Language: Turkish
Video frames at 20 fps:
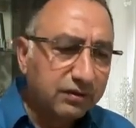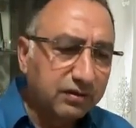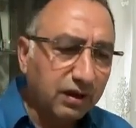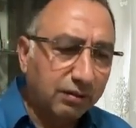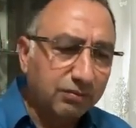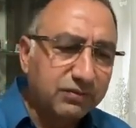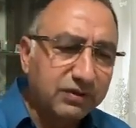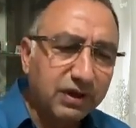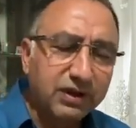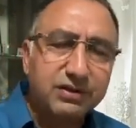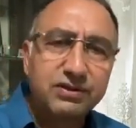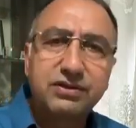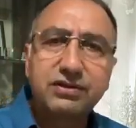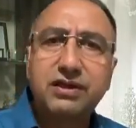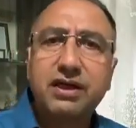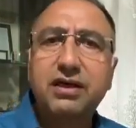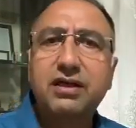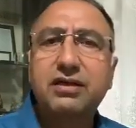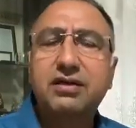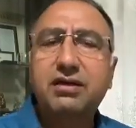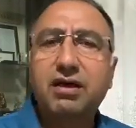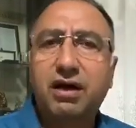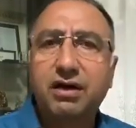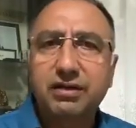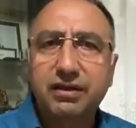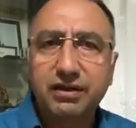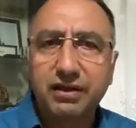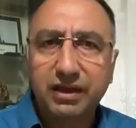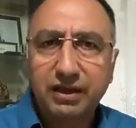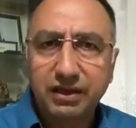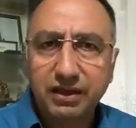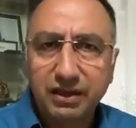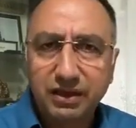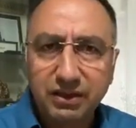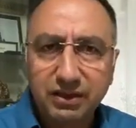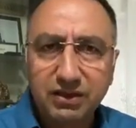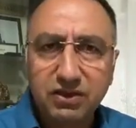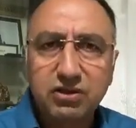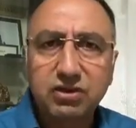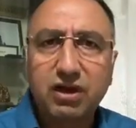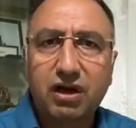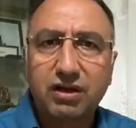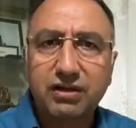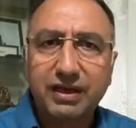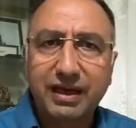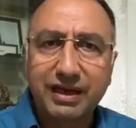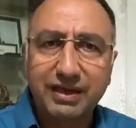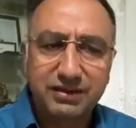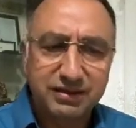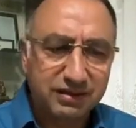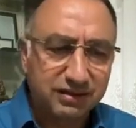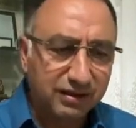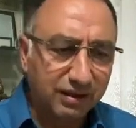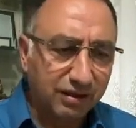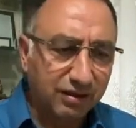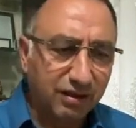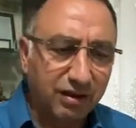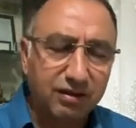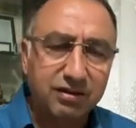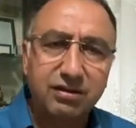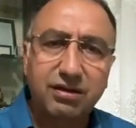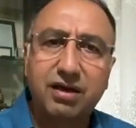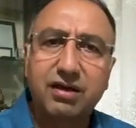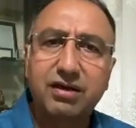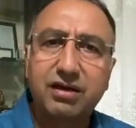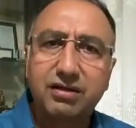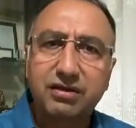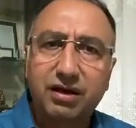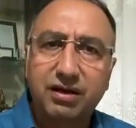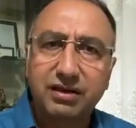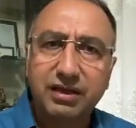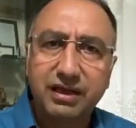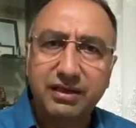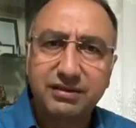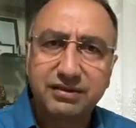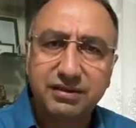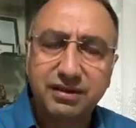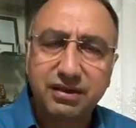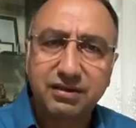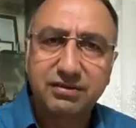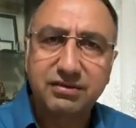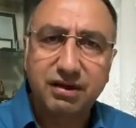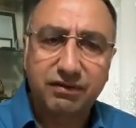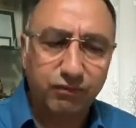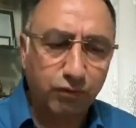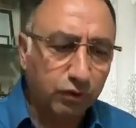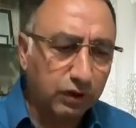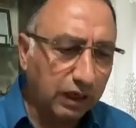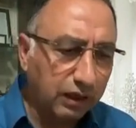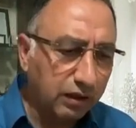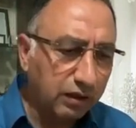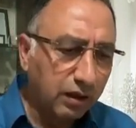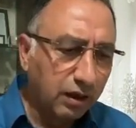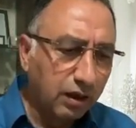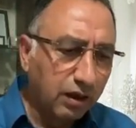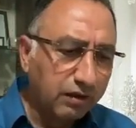Tam tersine daha da geriye gidiş, daha da eskiyen hatlar, daha da eskiyen trafolar